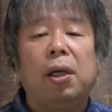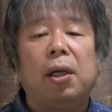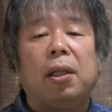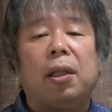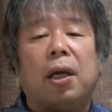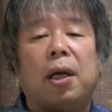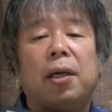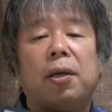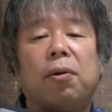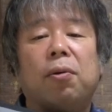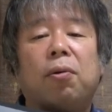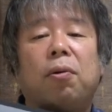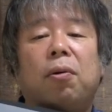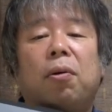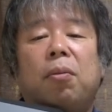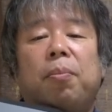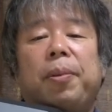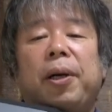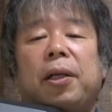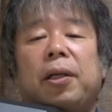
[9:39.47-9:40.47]
太陽
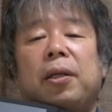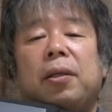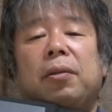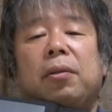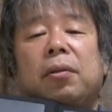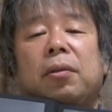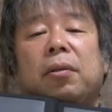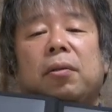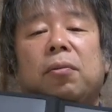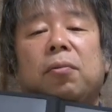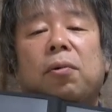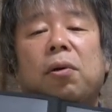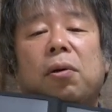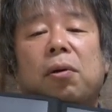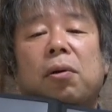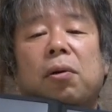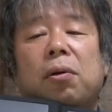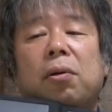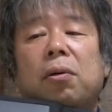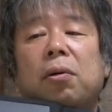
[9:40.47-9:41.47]
光パネル
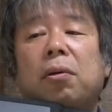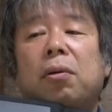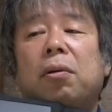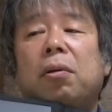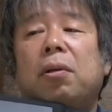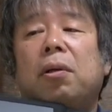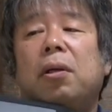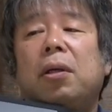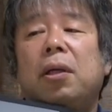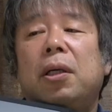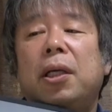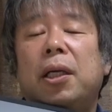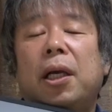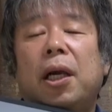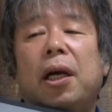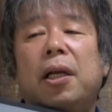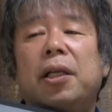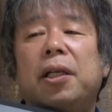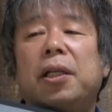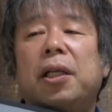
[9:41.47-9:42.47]
を
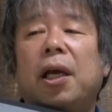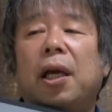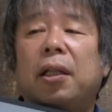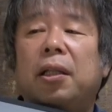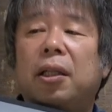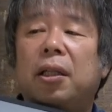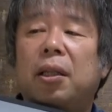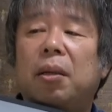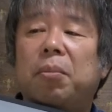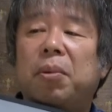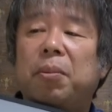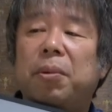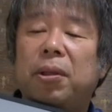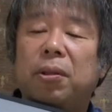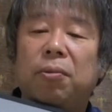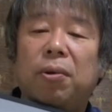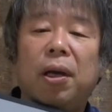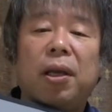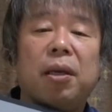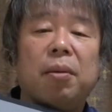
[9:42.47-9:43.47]
光に当てたまま
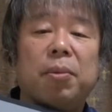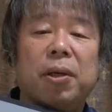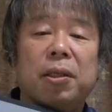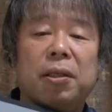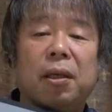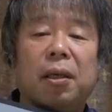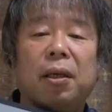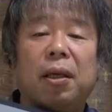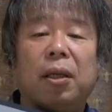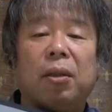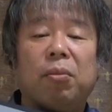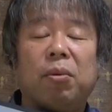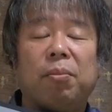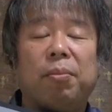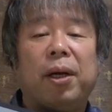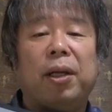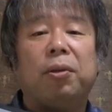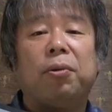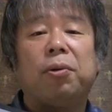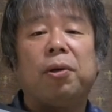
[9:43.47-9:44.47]
とは言いませんけども
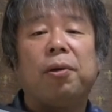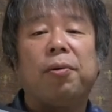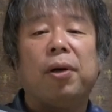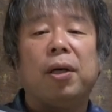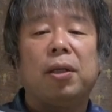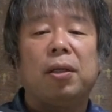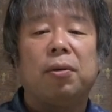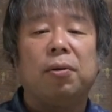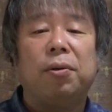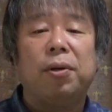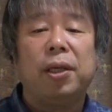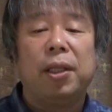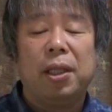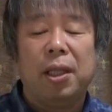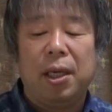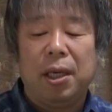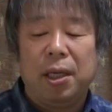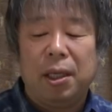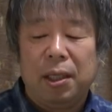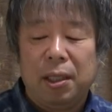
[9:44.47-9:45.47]
窓際に置い
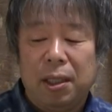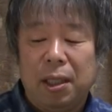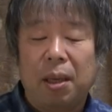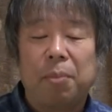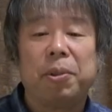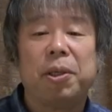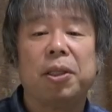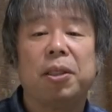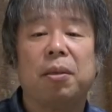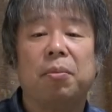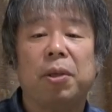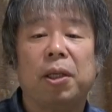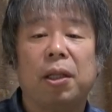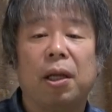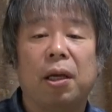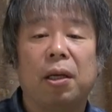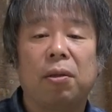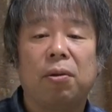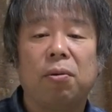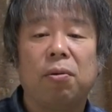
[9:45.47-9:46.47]
て試してみ
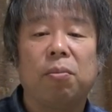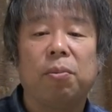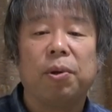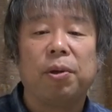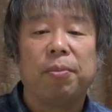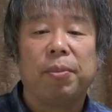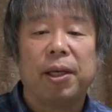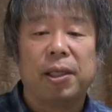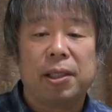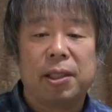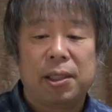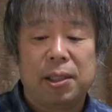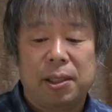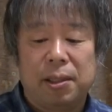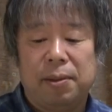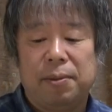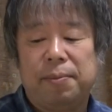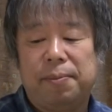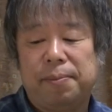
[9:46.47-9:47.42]
たいと思います。